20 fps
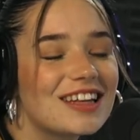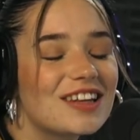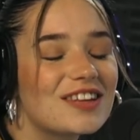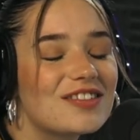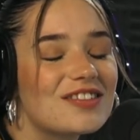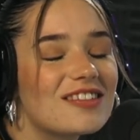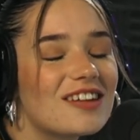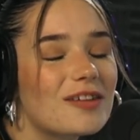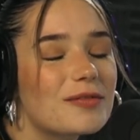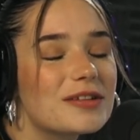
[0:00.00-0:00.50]

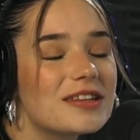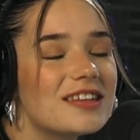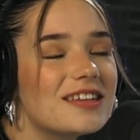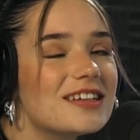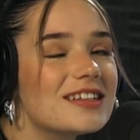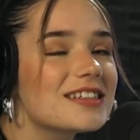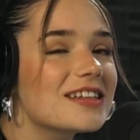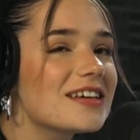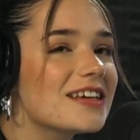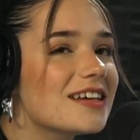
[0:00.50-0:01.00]
de repente
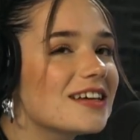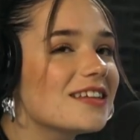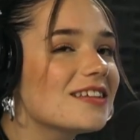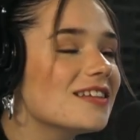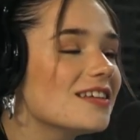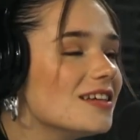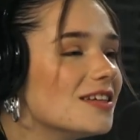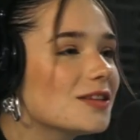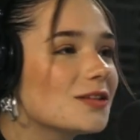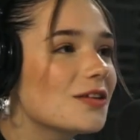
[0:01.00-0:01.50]
dije, ¿sabes que
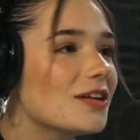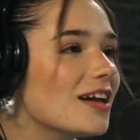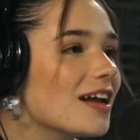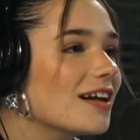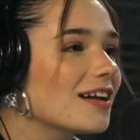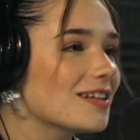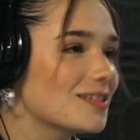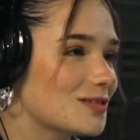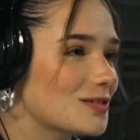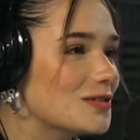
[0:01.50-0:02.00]
Tenéis toda la
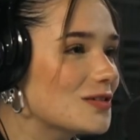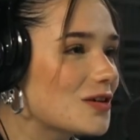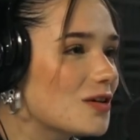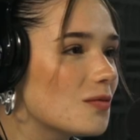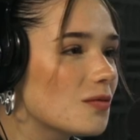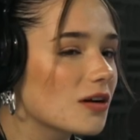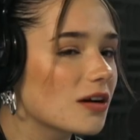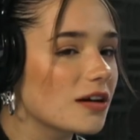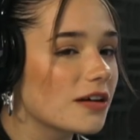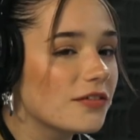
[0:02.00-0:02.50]
razón,
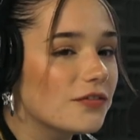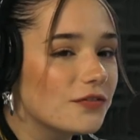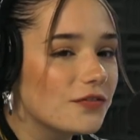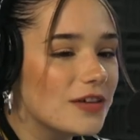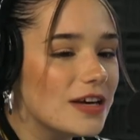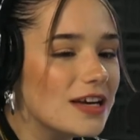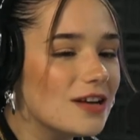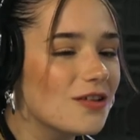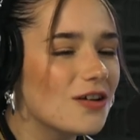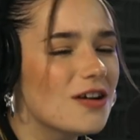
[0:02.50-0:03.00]
como que
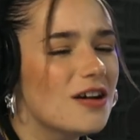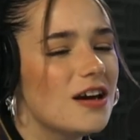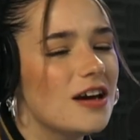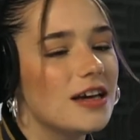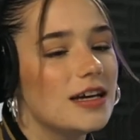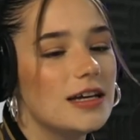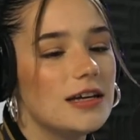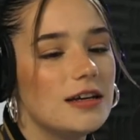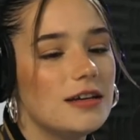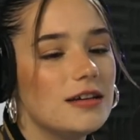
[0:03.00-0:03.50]
filo.
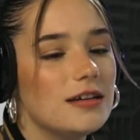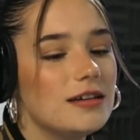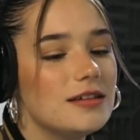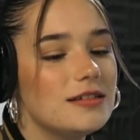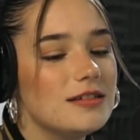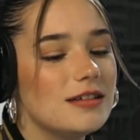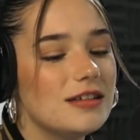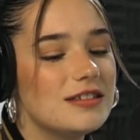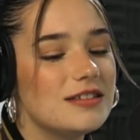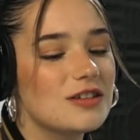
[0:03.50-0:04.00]
Y,
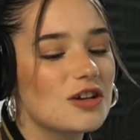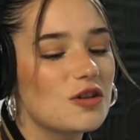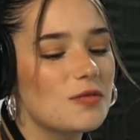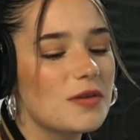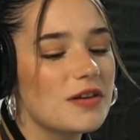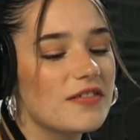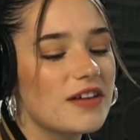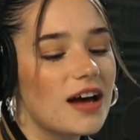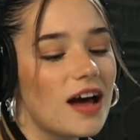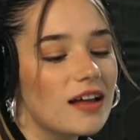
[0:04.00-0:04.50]
y, y si no
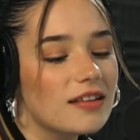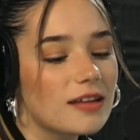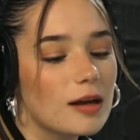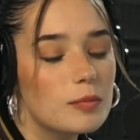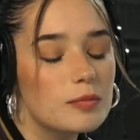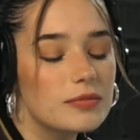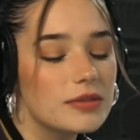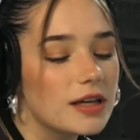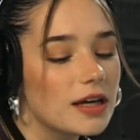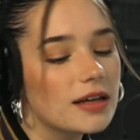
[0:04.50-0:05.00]
me va
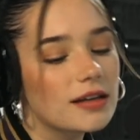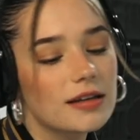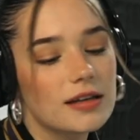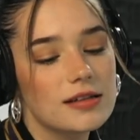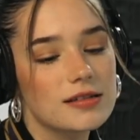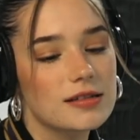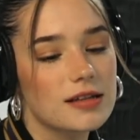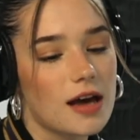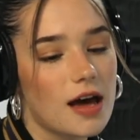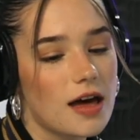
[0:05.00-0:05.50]
tan bien,
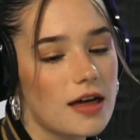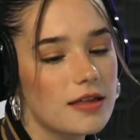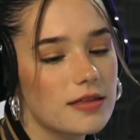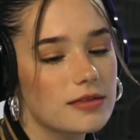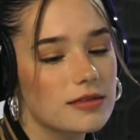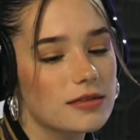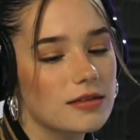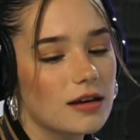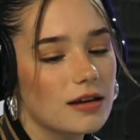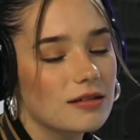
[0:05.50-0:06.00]
quizás
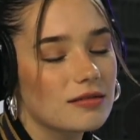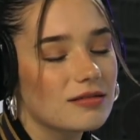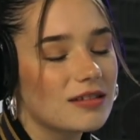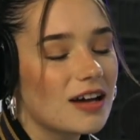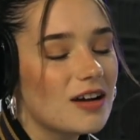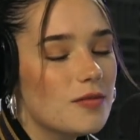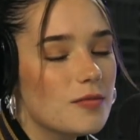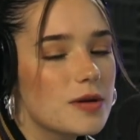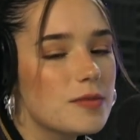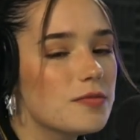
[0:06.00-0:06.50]

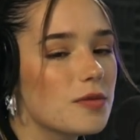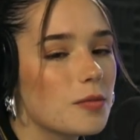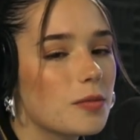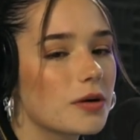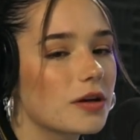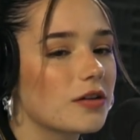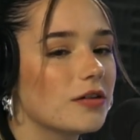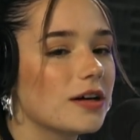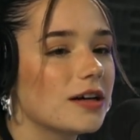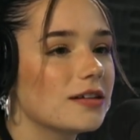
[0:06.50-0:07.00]
da lo mismo,
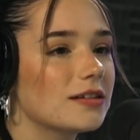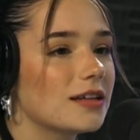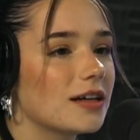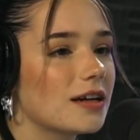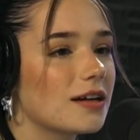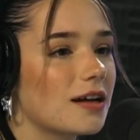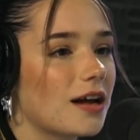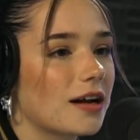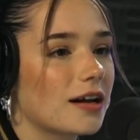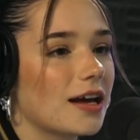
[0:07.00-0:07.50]
porque voy a
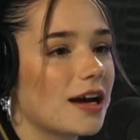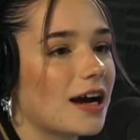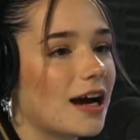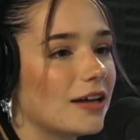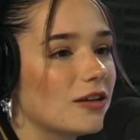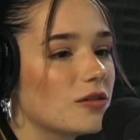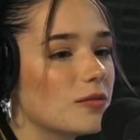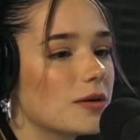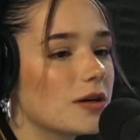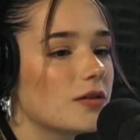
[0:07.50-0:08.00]
estar
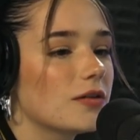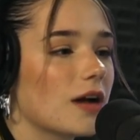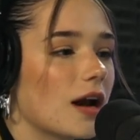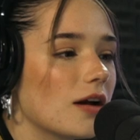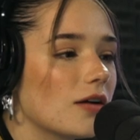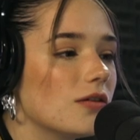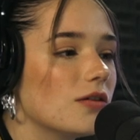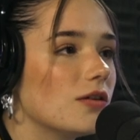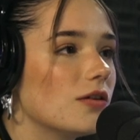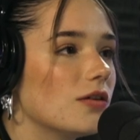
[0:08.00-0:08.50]
arriesgándome con
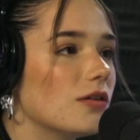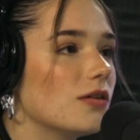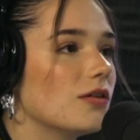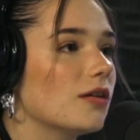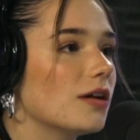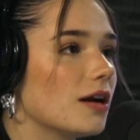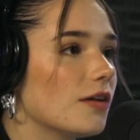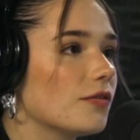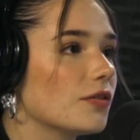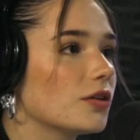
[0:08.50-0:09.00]

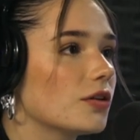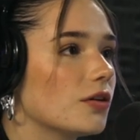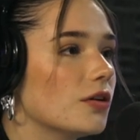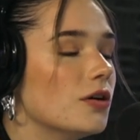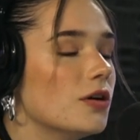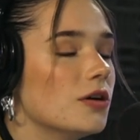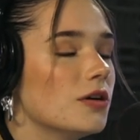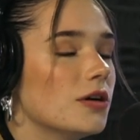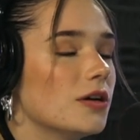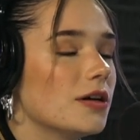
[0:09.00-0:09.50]
algo en el fondo
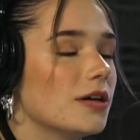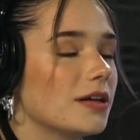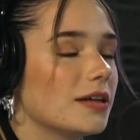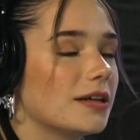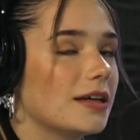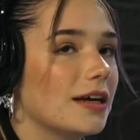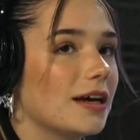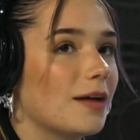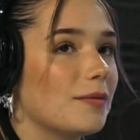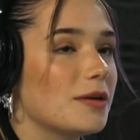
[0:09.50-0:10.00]

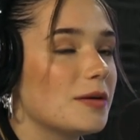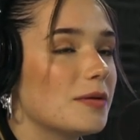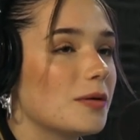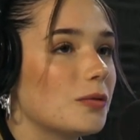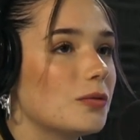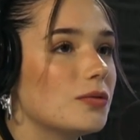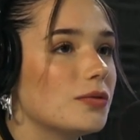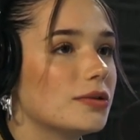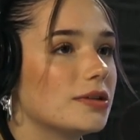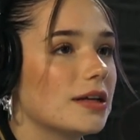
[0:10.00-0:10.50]
que a mí me
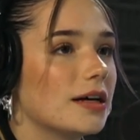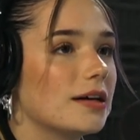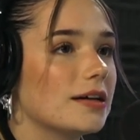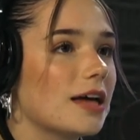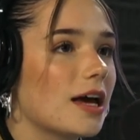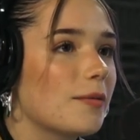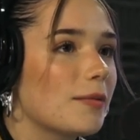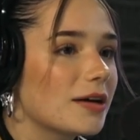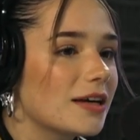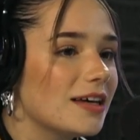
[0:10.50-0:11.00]
gusta.
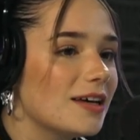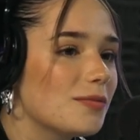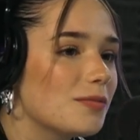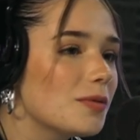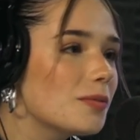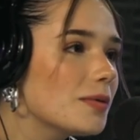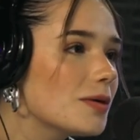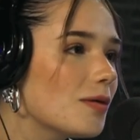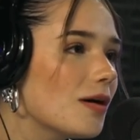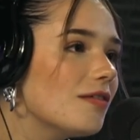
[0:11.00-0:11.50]
Y además que el
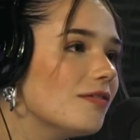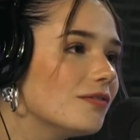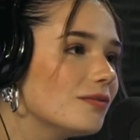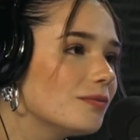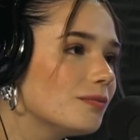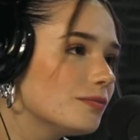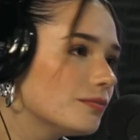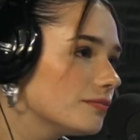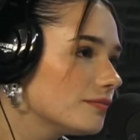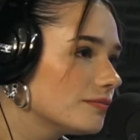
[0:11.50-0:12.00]
pop igual
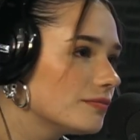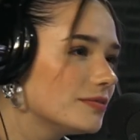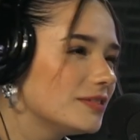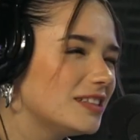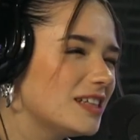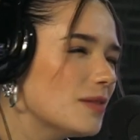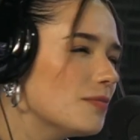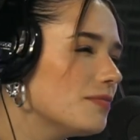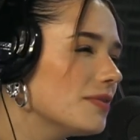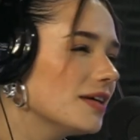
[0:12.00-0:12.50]

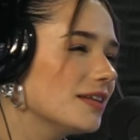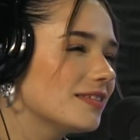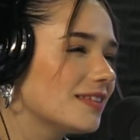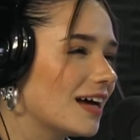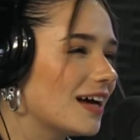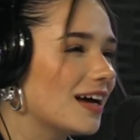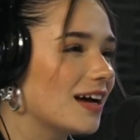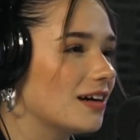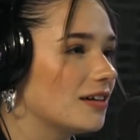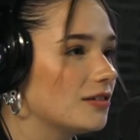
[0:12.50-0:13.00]
siempre
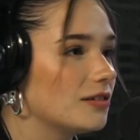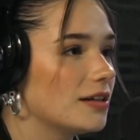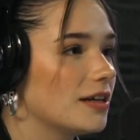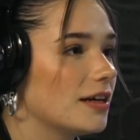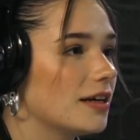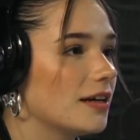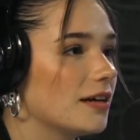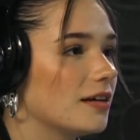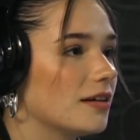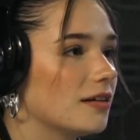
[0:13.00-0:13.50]
está.
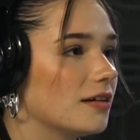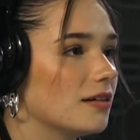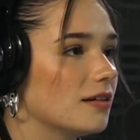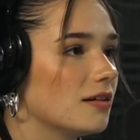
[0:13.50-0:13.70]
Eh,